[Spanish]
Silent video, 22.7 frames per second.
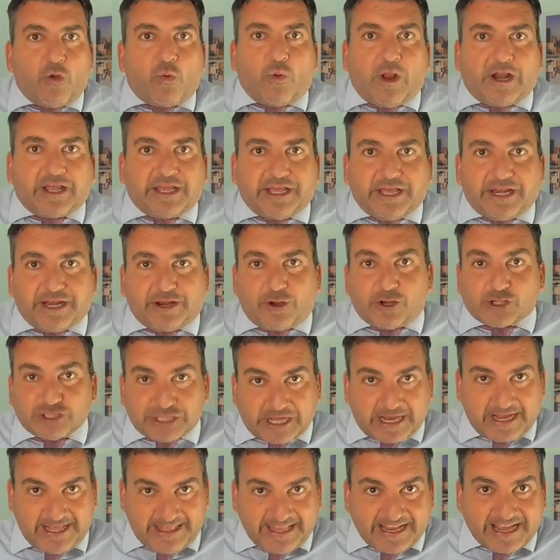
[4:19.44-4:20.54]
cualquier
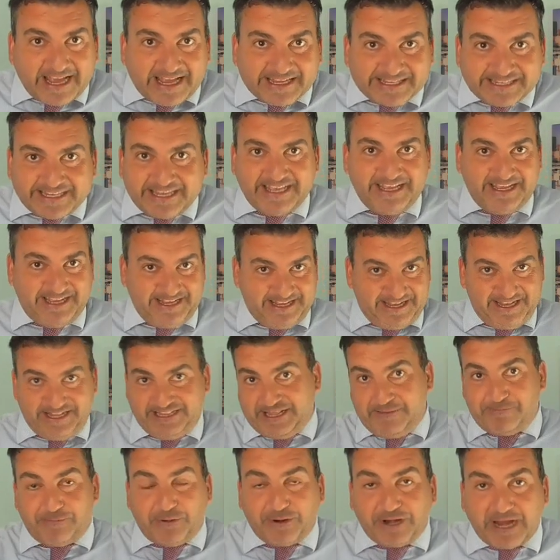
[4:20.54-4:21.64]
cosa que digas, eh,
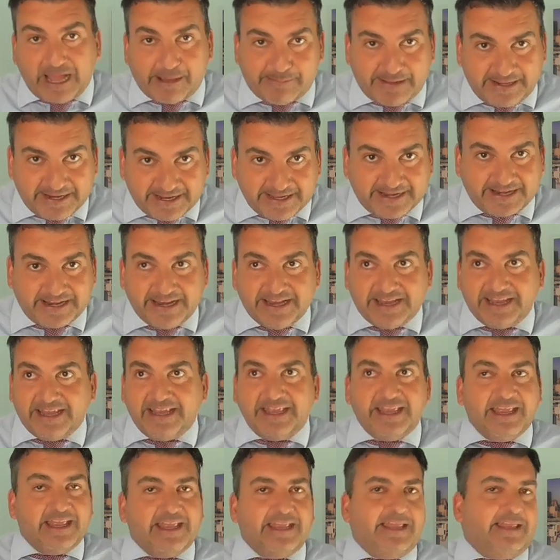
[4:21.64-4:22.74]
te ponen a parir.
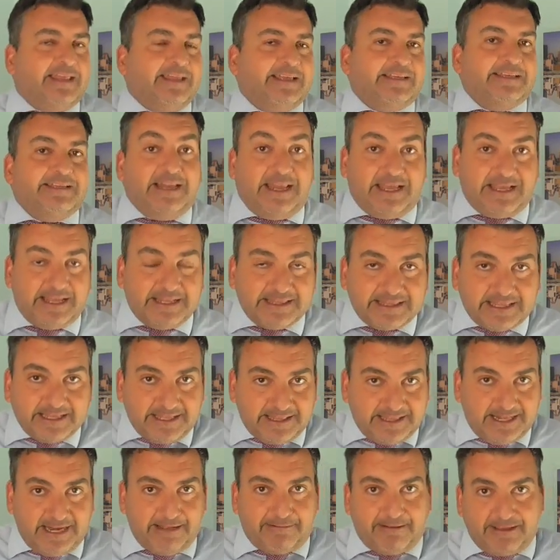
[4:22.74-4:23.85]
Y la gente
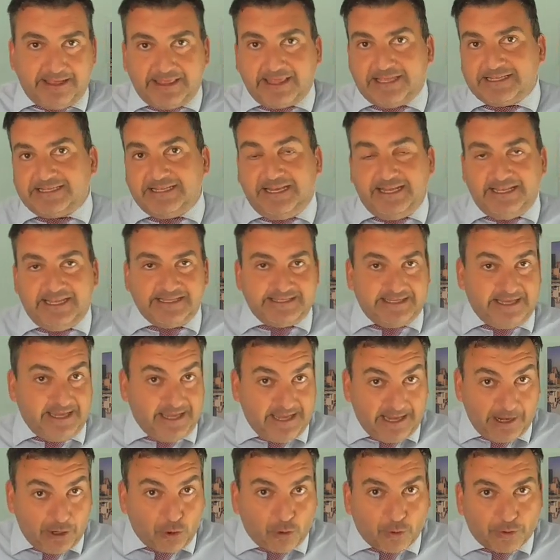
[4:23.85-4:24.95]
de la bañeza, si
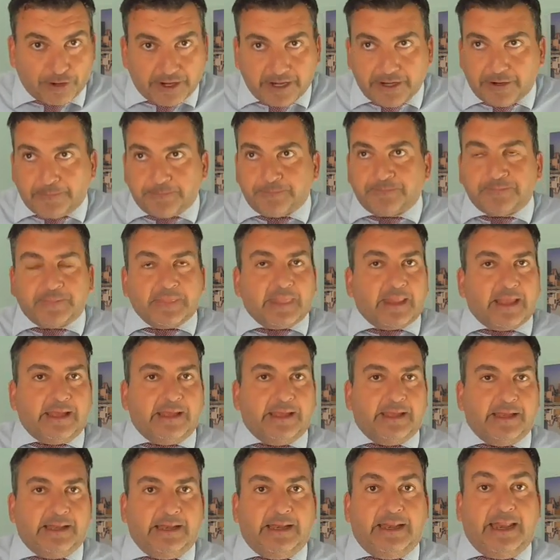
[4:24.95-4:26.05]
leyese el correo,
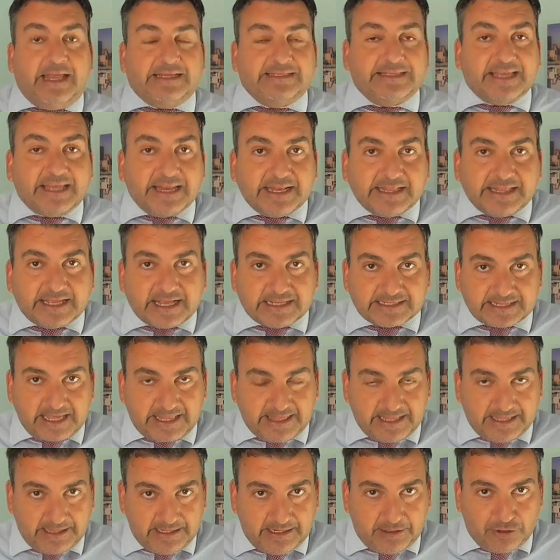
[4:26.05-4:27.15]
eh, las críticas que
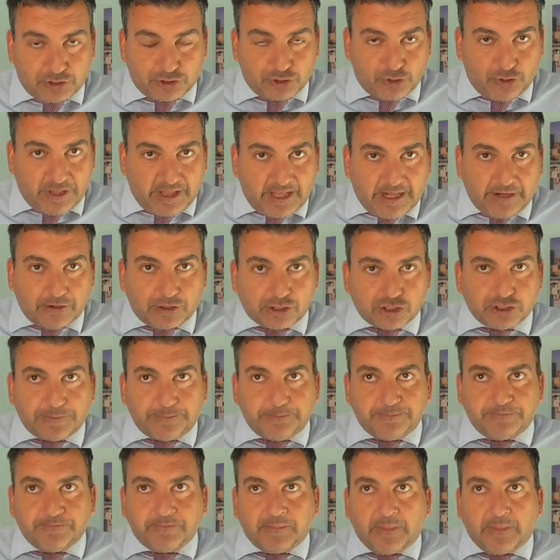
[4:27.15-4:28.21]
hacen los ciudadanos,